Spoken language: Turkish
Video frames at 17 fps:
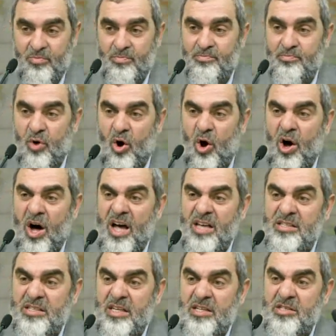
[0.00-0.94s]

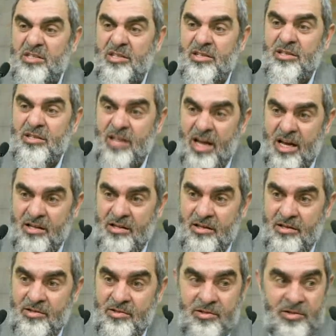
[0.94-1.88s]
boğa sesinden
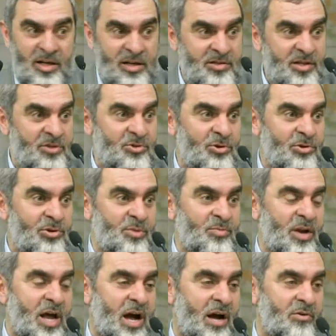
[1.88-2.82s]
zil sesi olur
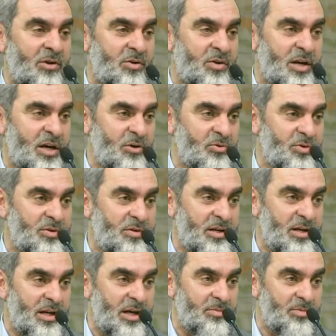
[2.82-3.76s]
mu? La havle ve la
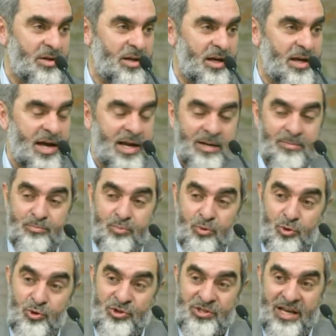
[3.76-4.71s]
kuvvete illa billah. Yani
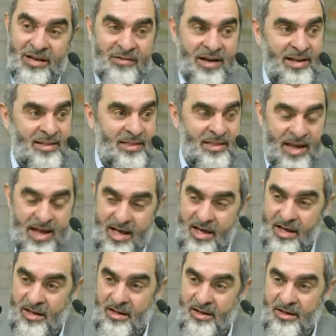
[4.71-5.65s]
bunu seven de
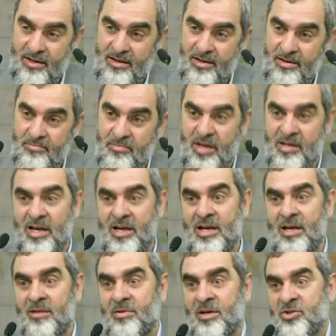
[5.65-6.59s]

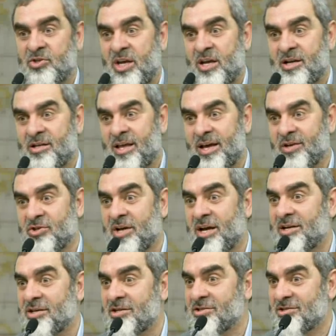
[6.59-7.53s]
medeni bir şehirde
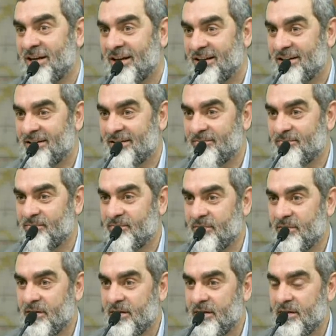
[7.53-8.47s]
yaşayan insan.
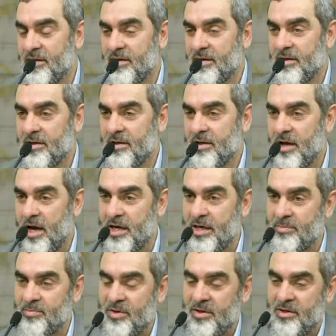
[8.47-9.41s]

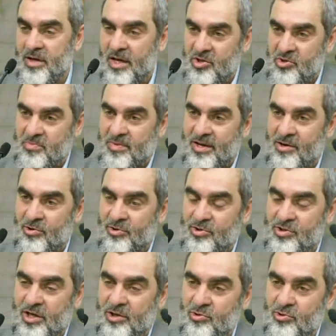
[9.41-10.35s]
Hani bir reçber
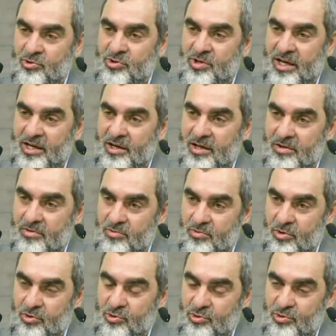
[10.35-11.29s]
olsa, yüz tane
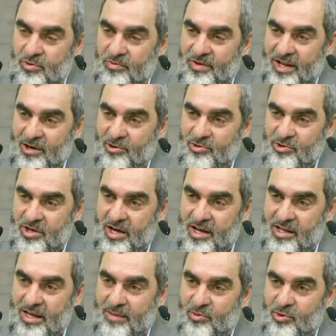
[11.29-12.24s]
öküzü falan olsa
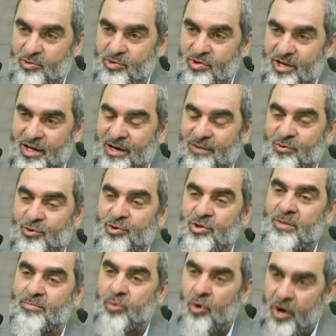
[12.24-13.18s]
adamın, onun
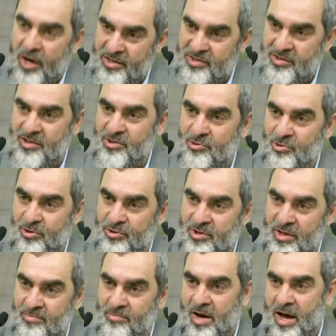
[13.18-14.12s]
telefonunda boğa sesi
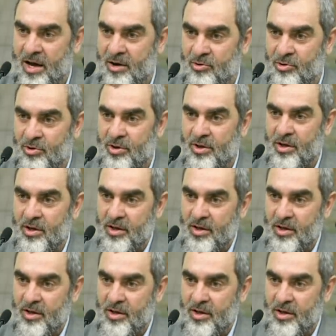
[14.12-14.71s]
olsa makul,